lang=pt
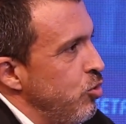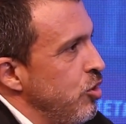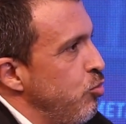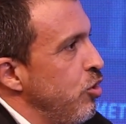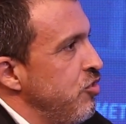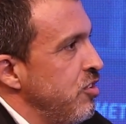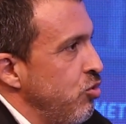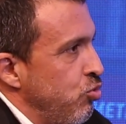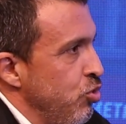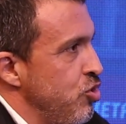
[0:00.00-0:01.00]
quando a Boa Vista
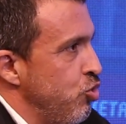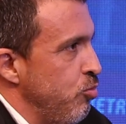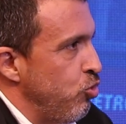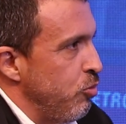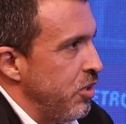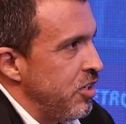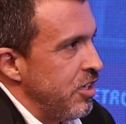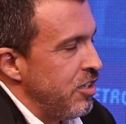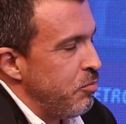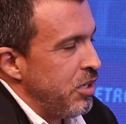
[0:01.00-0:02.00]
surge como
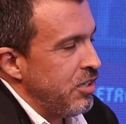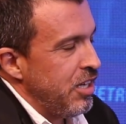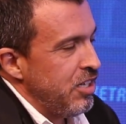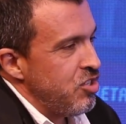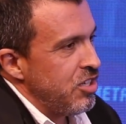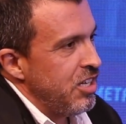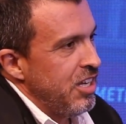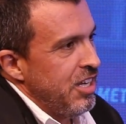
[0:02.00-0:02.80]
companhia independente,